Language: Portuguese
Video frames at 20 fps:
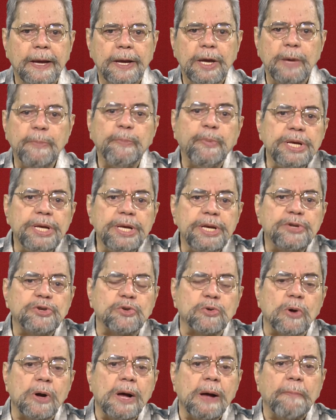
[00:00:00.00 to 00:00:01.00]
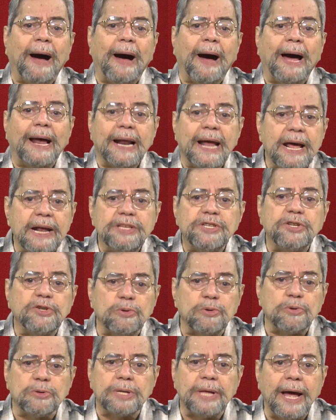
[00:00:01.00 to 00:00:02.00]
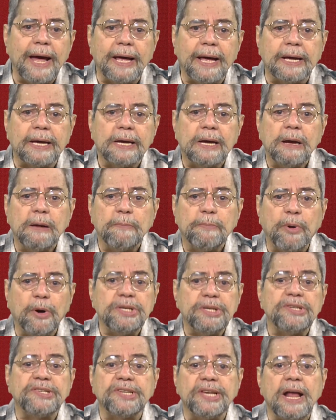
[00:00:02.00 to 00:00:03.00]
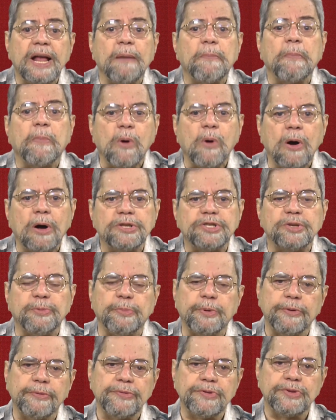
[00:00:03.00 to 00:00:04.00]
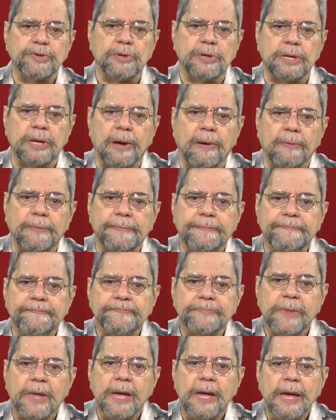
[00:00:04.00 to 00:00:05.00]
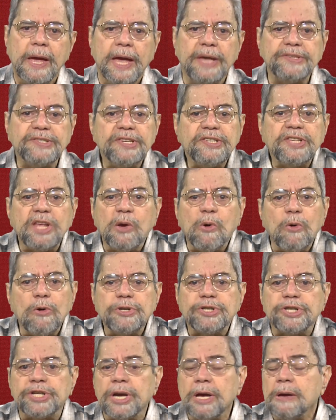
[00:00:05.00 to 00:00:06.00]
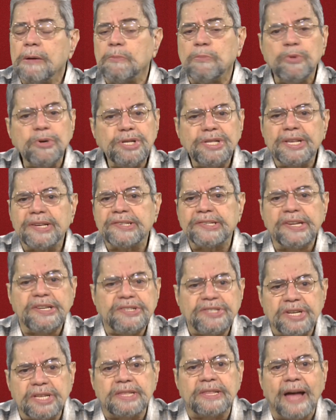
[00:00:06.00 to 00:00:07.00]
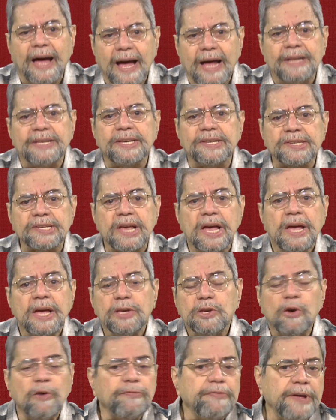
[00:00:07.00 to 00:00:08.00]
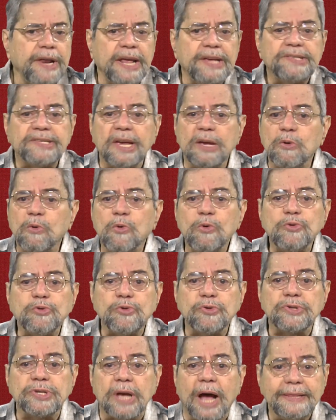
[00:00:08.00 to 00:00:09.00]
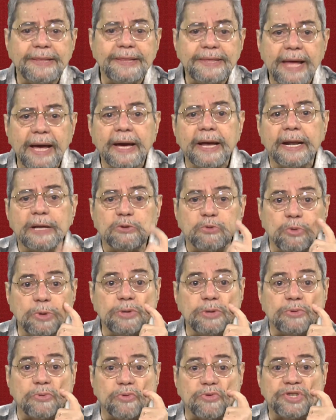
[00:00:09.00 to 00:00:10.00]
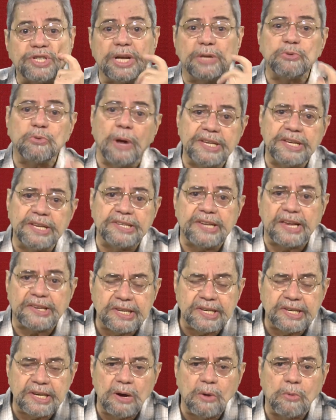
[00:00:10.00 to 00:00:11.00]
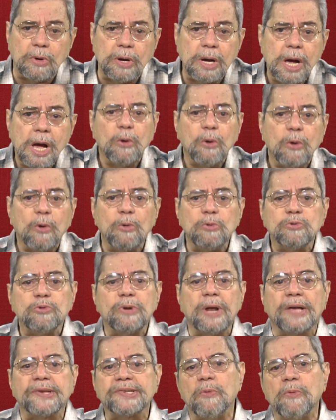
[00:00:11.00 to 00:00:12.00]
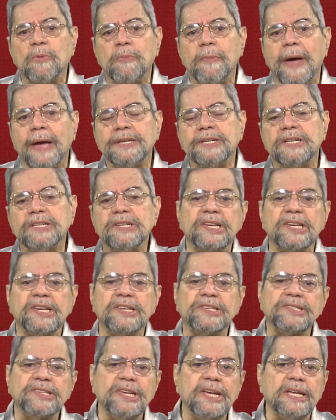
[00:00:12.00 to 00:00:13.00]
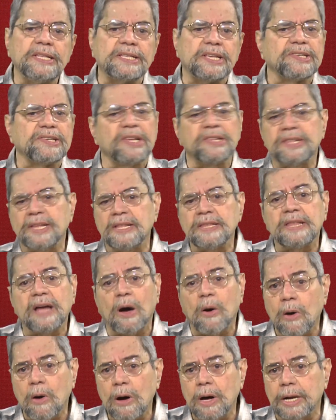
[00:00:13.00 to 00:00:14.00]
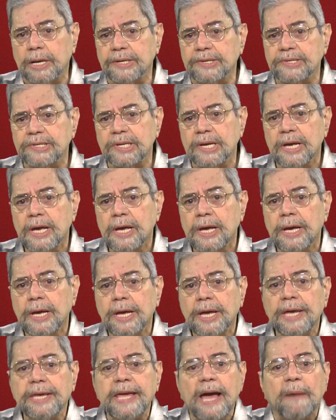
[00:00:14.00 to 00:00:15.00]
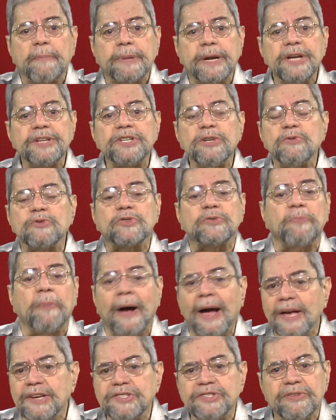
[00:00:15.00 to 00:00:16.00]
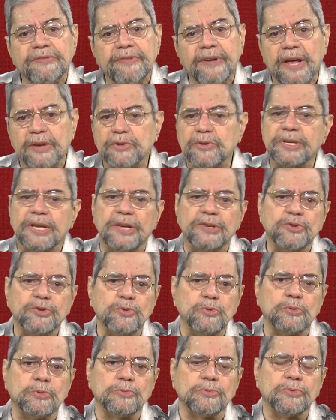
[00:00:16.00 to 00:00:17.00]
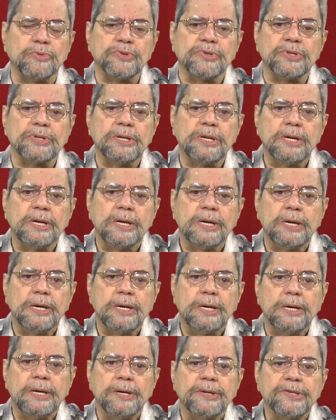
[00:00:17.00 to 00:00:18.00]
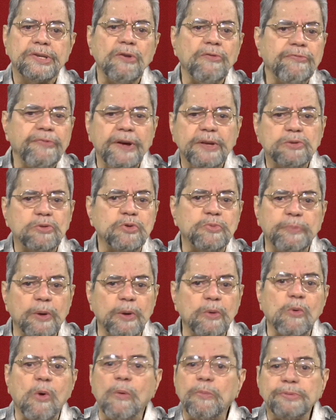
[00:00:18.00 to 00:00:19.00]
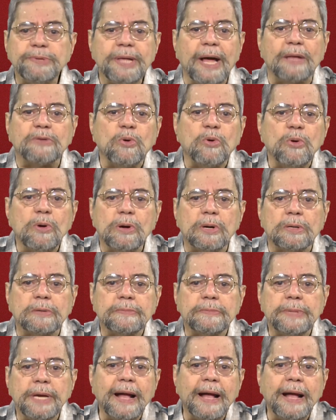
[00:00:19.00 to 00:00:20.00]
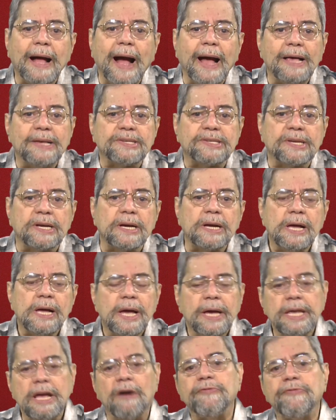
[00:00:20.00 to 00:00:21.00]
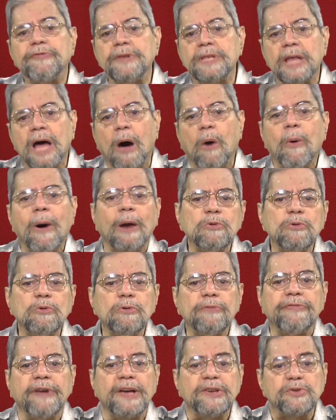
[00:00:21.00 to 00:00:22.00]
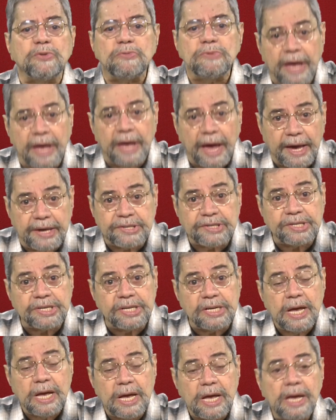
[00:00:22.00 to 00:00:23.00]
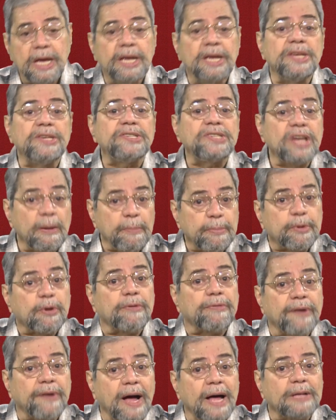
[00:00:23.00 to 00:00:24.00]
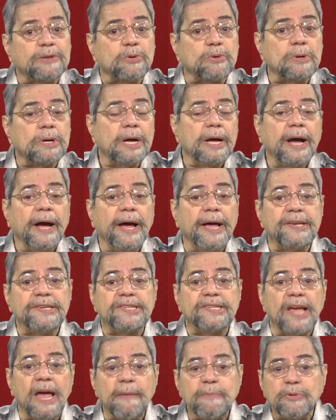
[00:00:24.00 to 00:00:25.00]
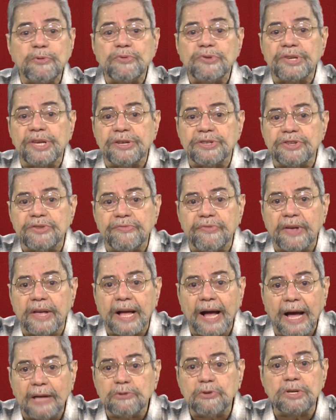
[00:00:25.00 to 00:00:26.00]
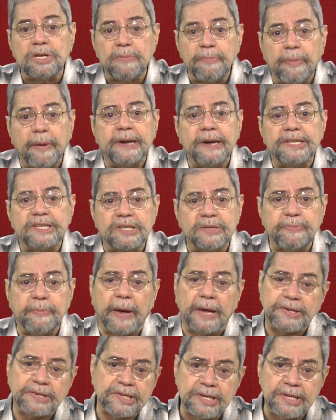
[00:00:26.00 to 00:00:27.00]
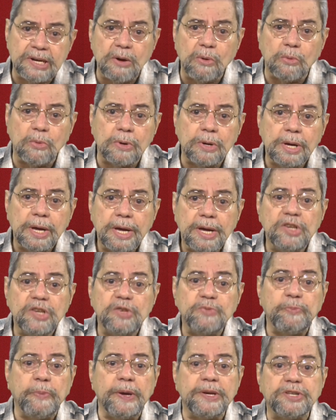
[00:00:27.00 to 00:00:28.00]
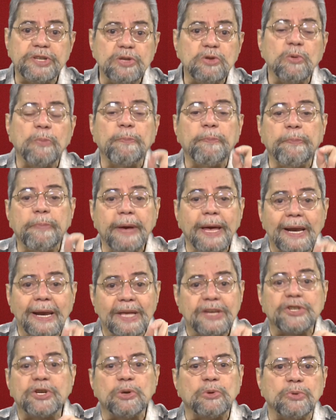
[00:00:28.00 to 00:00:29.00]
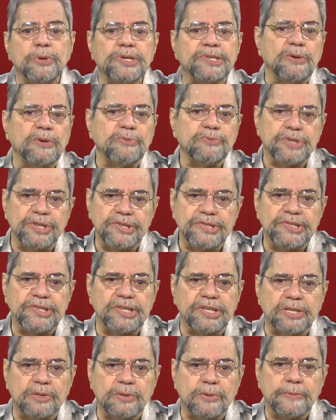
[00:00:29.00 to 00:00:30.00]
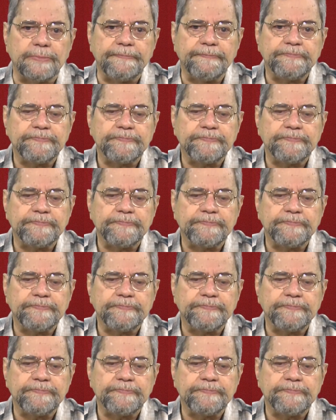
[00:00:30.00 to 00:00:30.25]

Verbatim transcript: E por isso, parar de estudar pode ser a morte profissional. Existem hoje muitas entidades que oferecem cursos até gratuitos de atualização, com duração média de 60, 70 horas, e que abrangem os mais diversos assuntos. São feitos pelo computador, em casa, e ao final o aluno faz um teste e, se aprovado, recebe um certificado de participação expedido pela instituição de ensino.